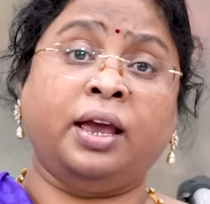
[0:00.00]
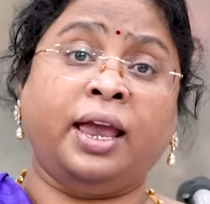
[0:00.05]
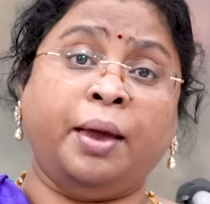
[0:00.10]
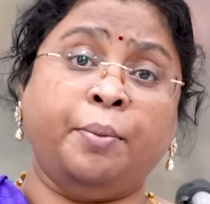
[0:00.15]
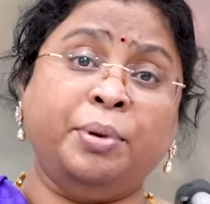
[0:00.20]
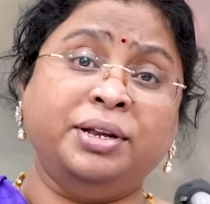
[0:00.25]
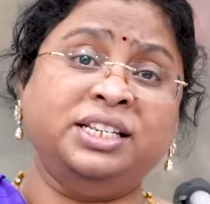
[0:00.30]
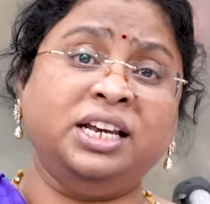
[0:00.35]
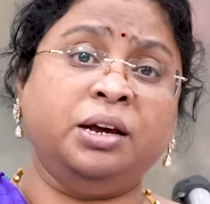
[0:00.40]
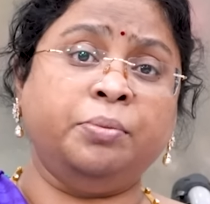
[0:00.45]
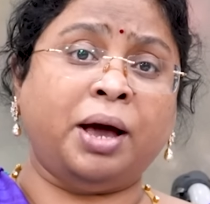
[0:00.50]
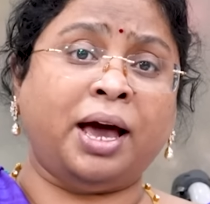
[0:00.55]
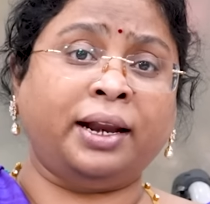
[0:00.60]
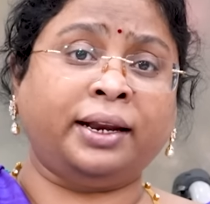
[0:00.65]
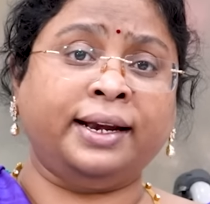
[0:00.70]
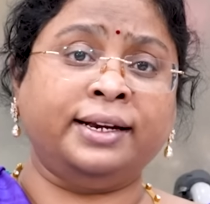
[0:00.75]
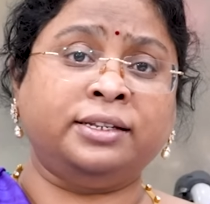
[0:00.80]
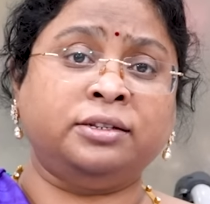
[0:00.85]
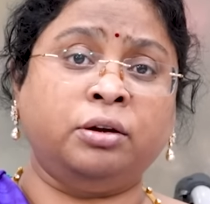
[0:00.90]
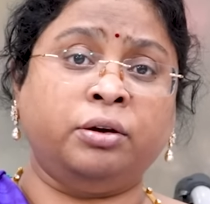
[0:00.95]
ఎమర్జింగ్
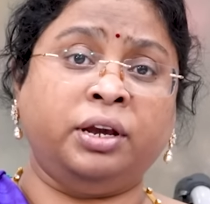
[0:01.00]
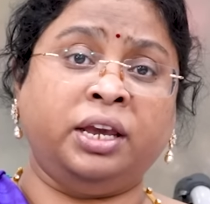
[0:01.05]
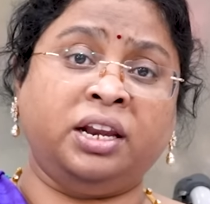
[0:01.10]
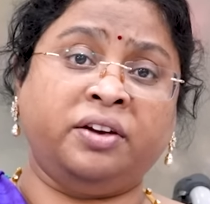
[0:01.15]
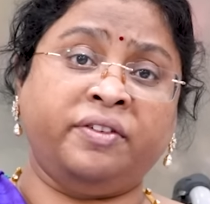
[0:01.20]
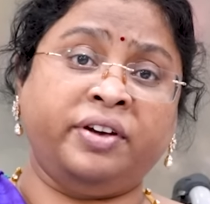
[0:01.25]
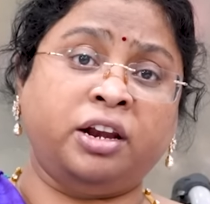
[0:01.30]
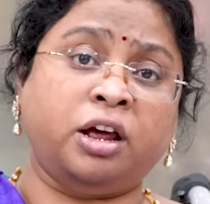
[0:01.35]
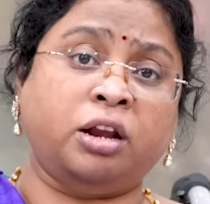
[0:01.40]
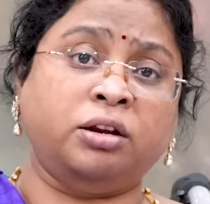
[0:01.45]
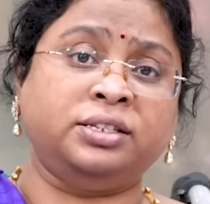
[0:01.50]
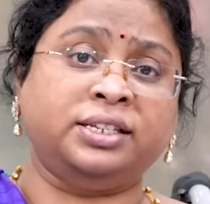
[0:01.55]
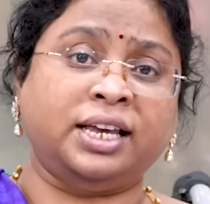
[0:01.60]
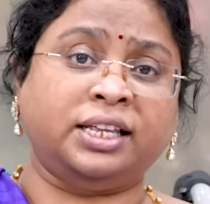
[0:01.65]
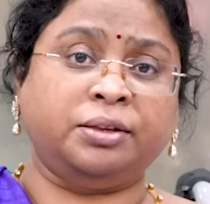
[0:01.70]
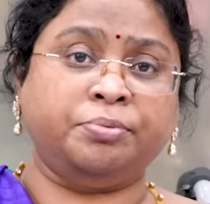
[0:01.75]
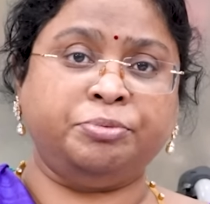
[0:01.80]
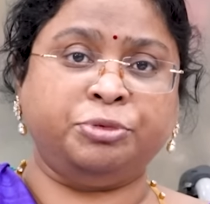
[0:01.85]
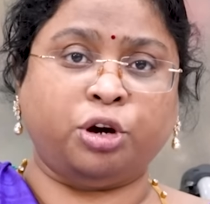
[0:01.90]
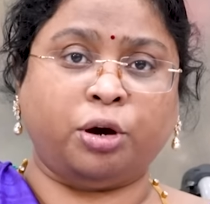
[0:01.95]
మార్కెట్స్లో ఇరవై నాలుగు
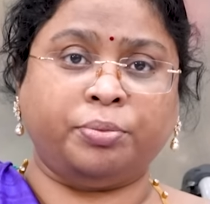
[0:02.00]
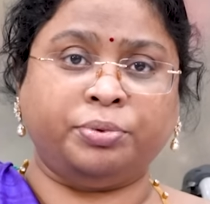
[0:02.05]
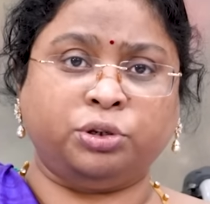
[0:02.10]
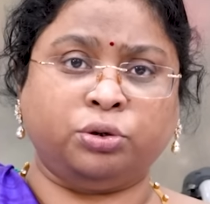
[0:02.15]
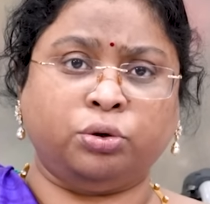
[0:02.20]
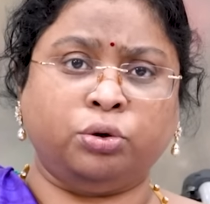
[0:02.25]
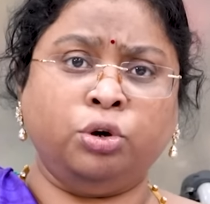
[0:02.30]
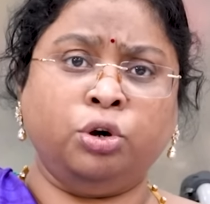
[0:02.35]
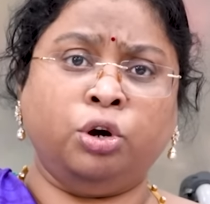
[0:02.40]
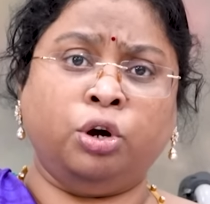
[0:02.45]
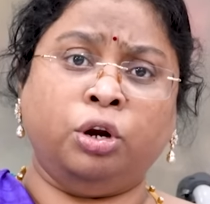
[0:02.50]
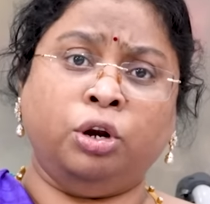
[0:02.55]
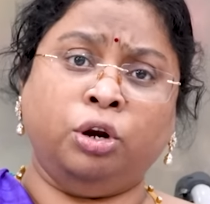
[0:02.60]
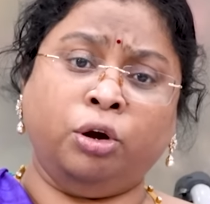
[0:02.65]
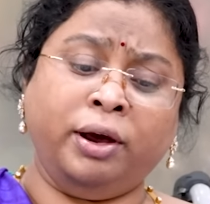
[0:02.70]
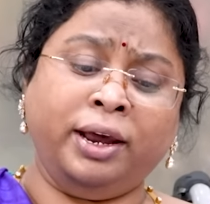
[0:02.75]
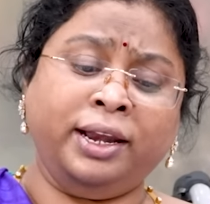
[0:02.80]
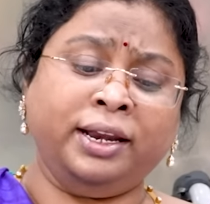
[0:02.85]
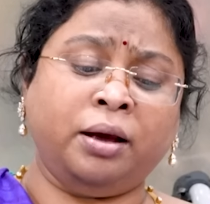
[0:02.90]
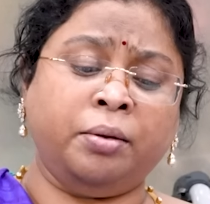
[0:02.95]
శాతం జాబ్స్
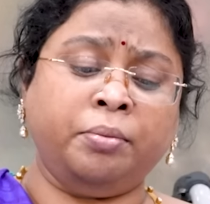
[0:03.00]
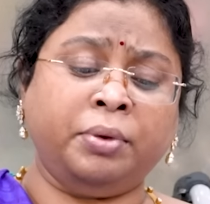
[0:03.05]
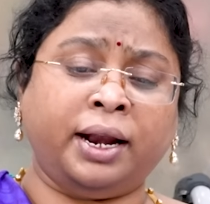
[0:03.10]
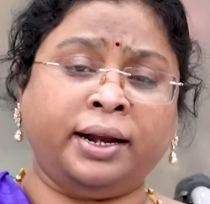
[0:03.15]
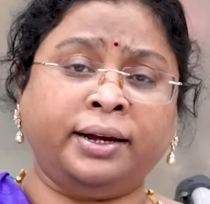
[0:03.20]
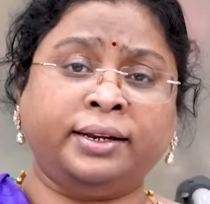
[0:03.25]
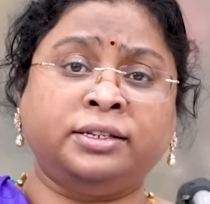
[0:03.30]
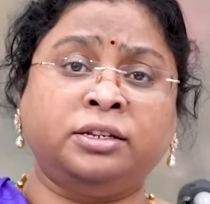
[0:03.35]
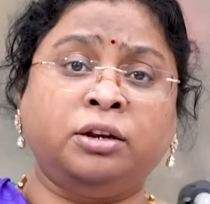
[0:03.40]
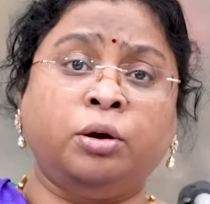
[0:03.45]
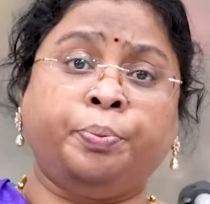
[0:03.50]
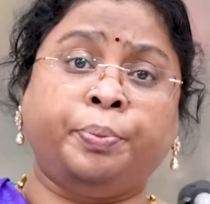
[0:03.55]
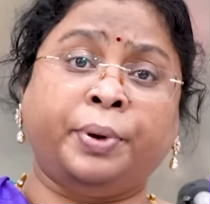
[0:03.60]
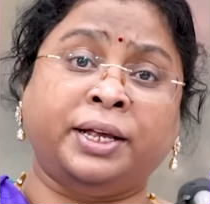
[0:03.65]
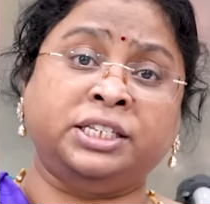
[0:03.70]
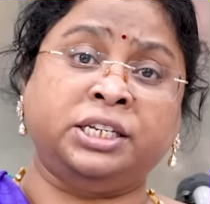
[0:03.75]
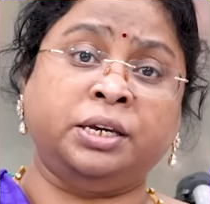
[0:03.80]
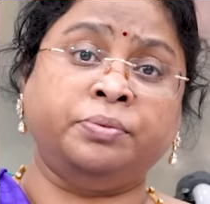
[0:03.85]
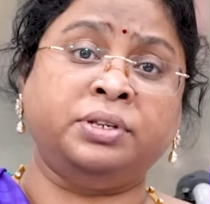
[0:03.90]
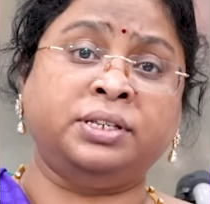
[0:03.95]
లో ఇన్కమ్ కంట్రీస్లో
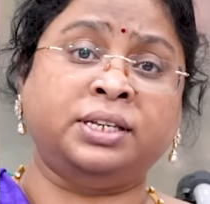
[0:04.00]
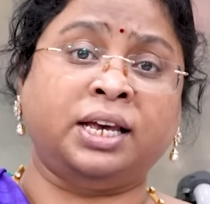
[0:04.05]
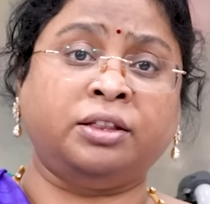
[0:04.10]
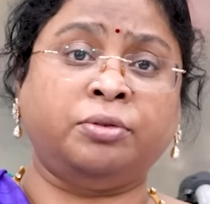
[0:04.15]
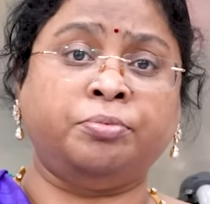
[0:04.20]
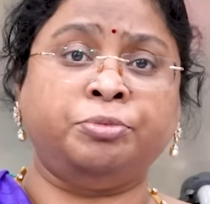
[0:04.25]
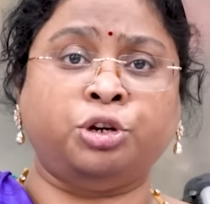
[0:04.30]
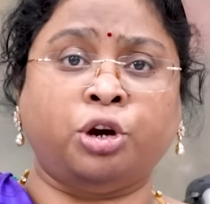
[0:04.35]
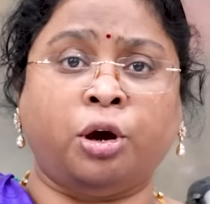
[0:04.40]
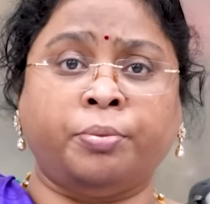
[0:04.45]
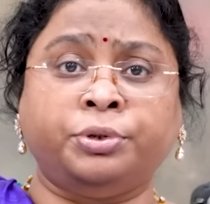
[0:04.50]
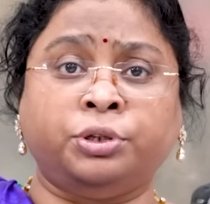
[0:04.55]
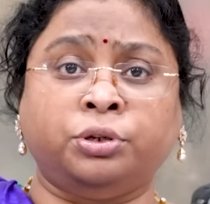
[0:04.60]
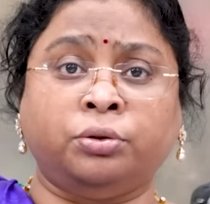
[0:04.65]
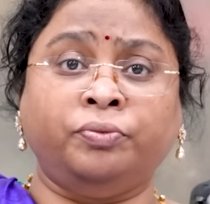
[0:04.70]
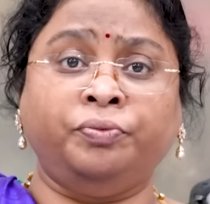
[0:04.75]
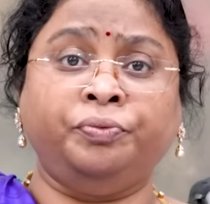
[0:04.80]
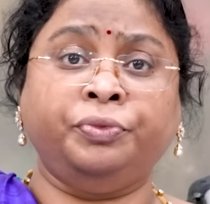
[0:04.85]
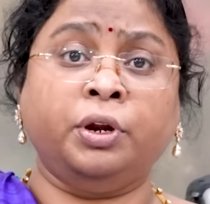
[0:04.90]
పద్దెనిమిది శాతం జాబ్స్